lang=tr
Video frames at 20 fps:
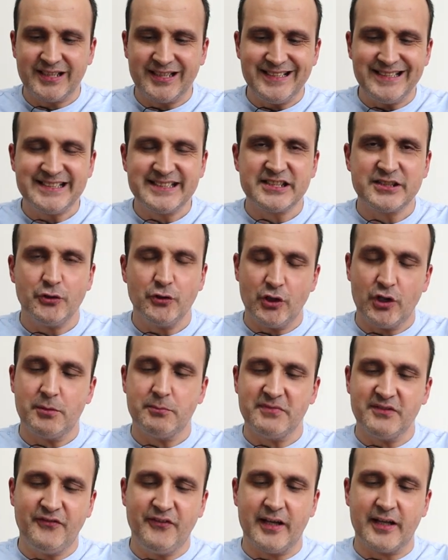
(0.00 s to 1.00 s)
Klasiğin
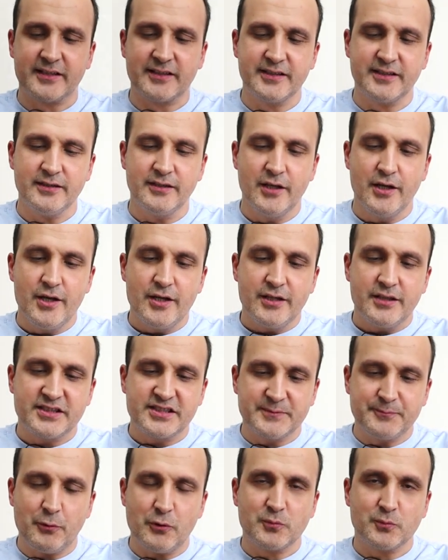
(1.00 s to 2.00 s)
önemli farkı
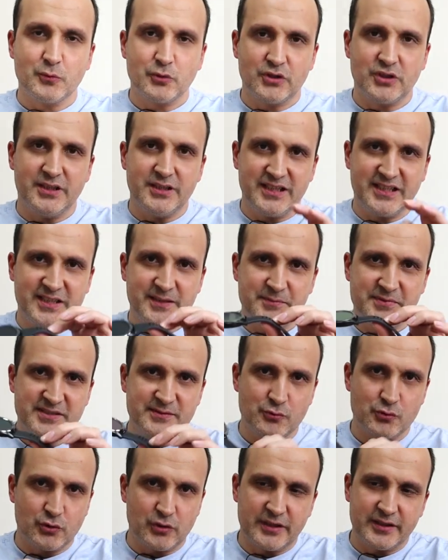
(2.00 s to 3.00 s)
sport modelindeki
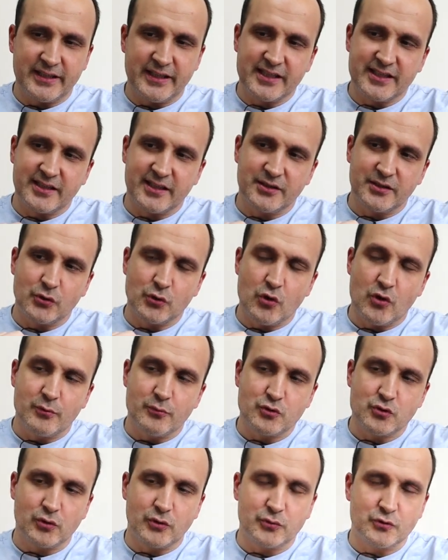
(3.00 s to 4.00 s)
bizim şu anda ekranda
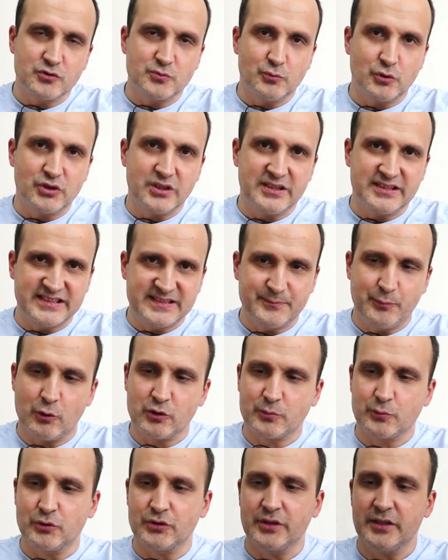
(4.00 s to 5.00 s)
görmüş olduğumuz modeli
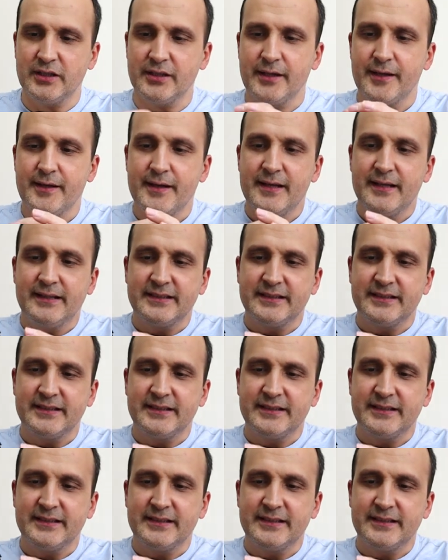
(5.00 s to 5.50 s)
sport modeli